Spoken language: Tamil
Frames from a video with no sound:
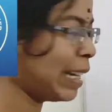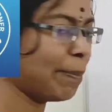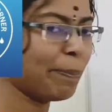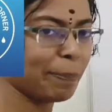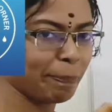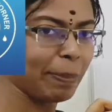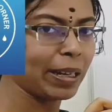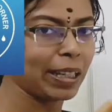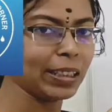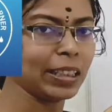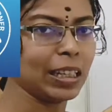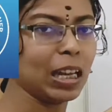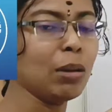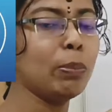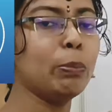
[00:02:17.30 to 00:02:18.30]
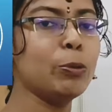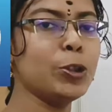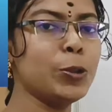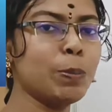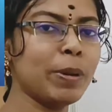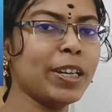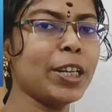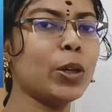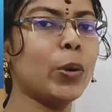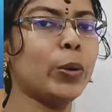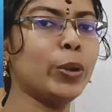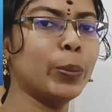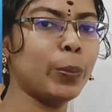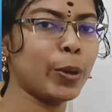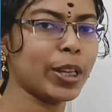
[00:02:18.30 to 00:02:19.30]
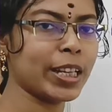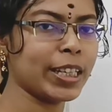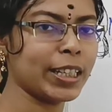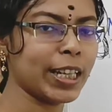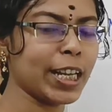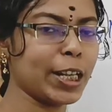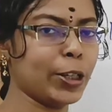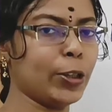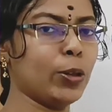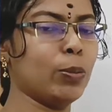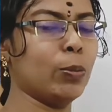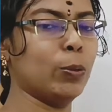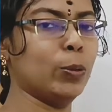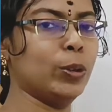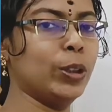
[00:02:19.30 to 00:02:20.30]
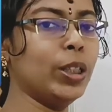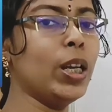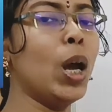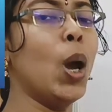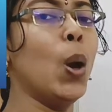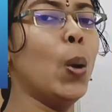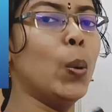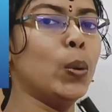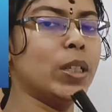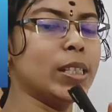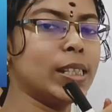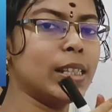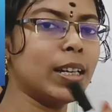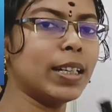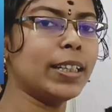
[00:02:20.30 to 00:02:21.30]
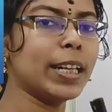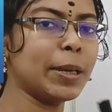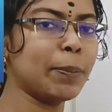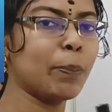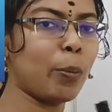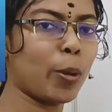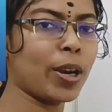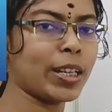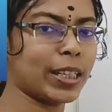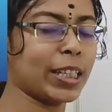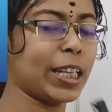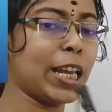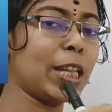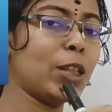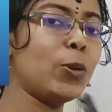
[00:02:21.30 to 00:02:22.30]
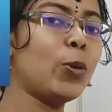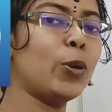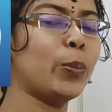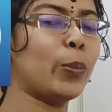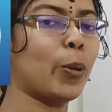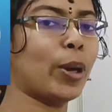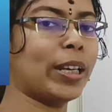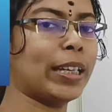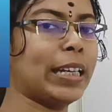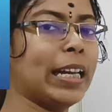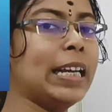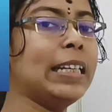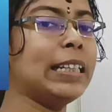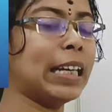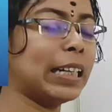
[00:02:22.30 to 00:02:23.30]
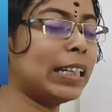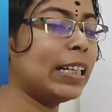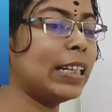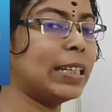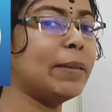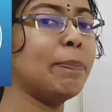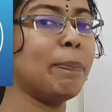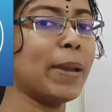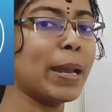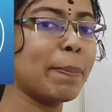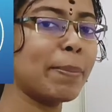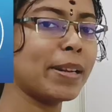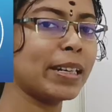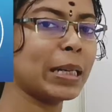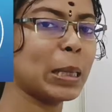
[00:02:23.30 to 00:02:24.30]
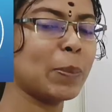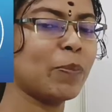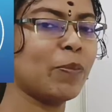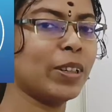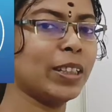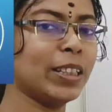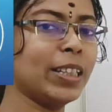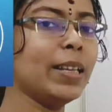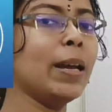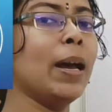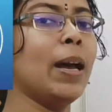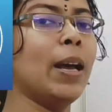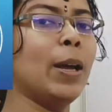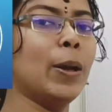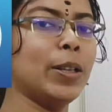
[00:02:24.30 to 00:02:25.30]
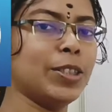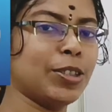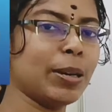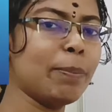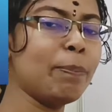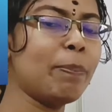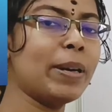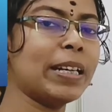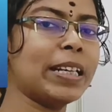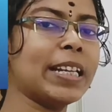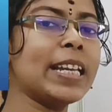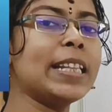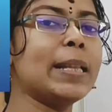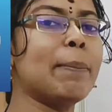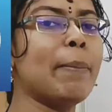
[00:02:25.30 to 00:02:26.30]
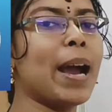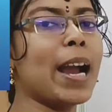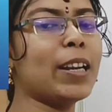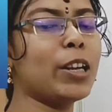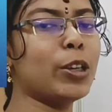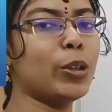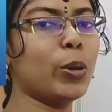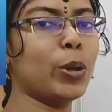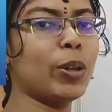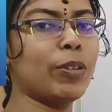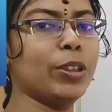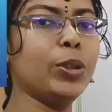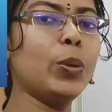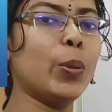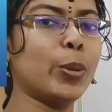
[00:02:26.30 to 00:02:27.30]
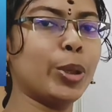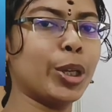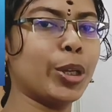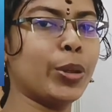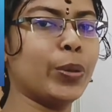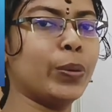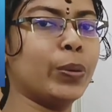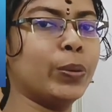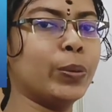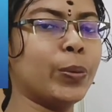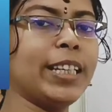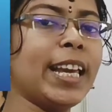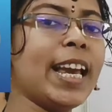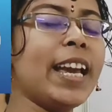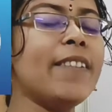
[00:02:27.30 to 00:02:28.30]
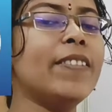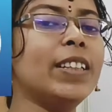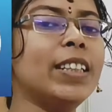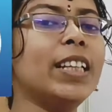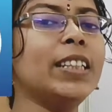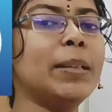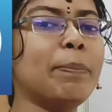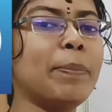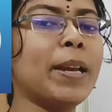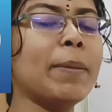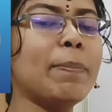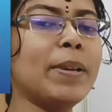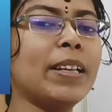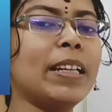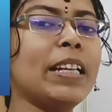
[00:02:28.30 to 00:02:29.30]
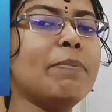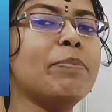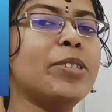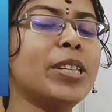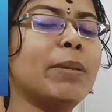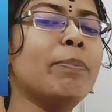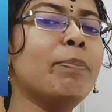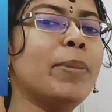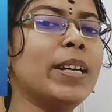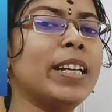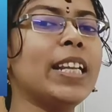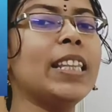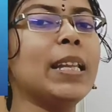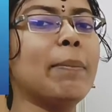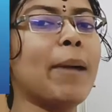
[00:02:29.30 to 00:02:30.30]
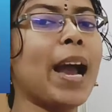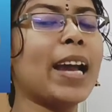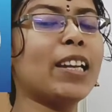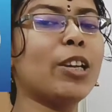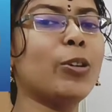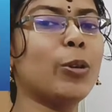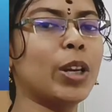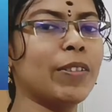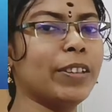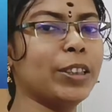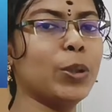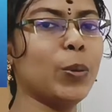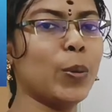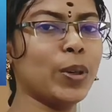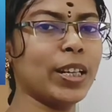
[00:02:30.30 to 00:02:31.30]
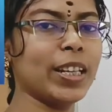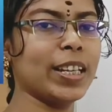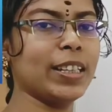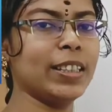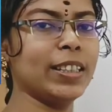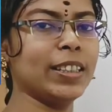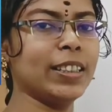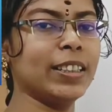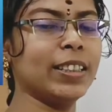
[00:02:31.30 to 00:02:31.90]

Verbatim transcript: கிளிப் பக்கத்தில் புஷ் பண்ணி கொண்டு போய்கிட்டே இருக்கும்போது ஒரு சர்ட் சர்டன் பாயிண்ட் ஏதோ ஒரு பாயிண்டில் டக்குன்னு பேப்பர் கிளிப் வந்து ஜம்ப் பண்ணி இந்த மேக்னெட்டோட வந்து ஒட்டிக்கும் ஏன் வந்து அந்த பேப்பர் கிளிப் ஜம்ப் பண்ணி இந்த மேக்னெட்டோட வந்து ஒட்டிக்குது